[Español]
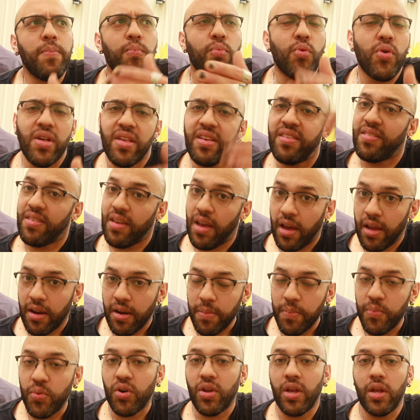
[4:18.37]
puede
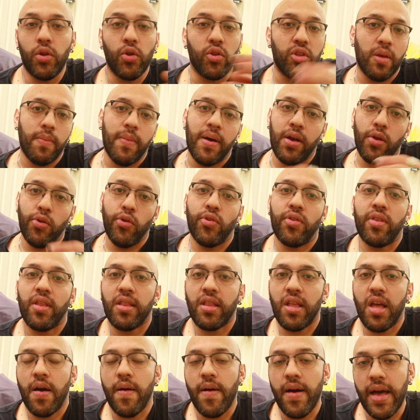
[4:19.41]
ser porque los temas que yo
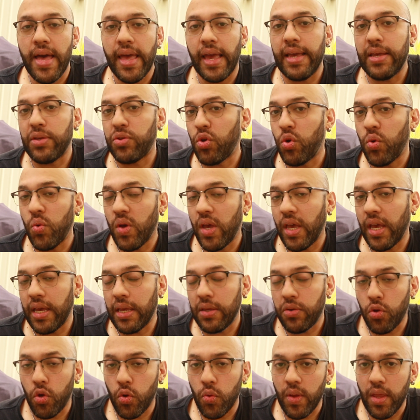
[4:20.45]
trataba en esos, en
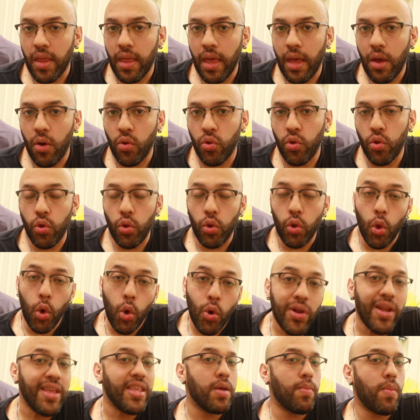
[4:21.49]
esos videos
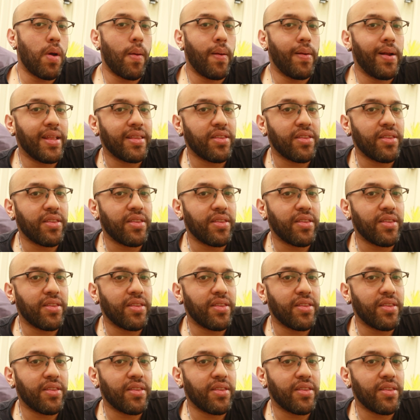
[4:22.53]
no les llamaban la